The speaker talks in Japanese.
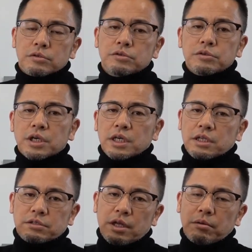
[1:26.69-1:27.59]
空気が
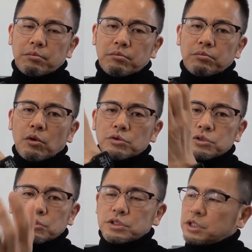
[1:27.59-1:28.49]
ですね膨
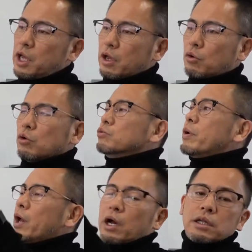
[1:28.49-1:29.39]
張してこう
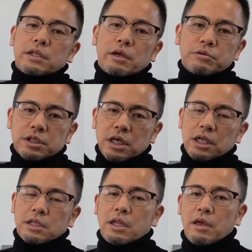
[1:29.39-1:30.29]
上へ上がっていく
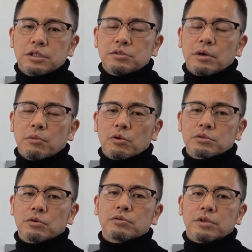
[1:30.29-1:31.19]
力って実はもの
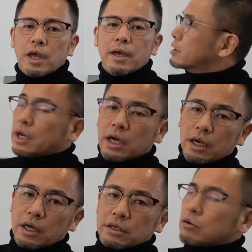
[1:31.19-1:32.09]
すごくてだか
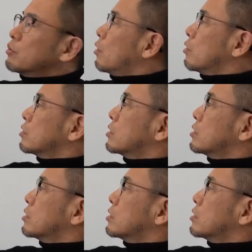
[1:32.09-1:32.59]
らこの